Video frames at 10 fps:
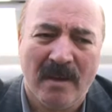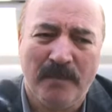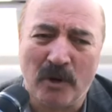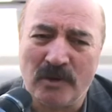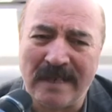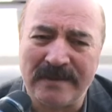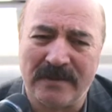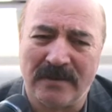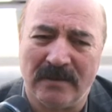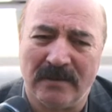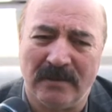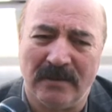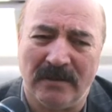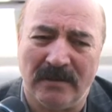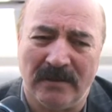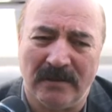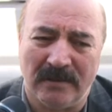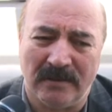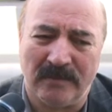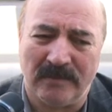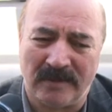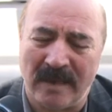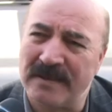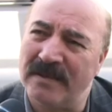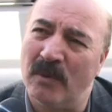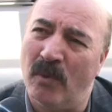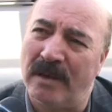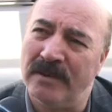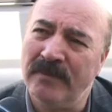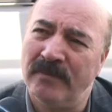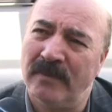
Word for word: Prostat e, rahatsızlığım vardı.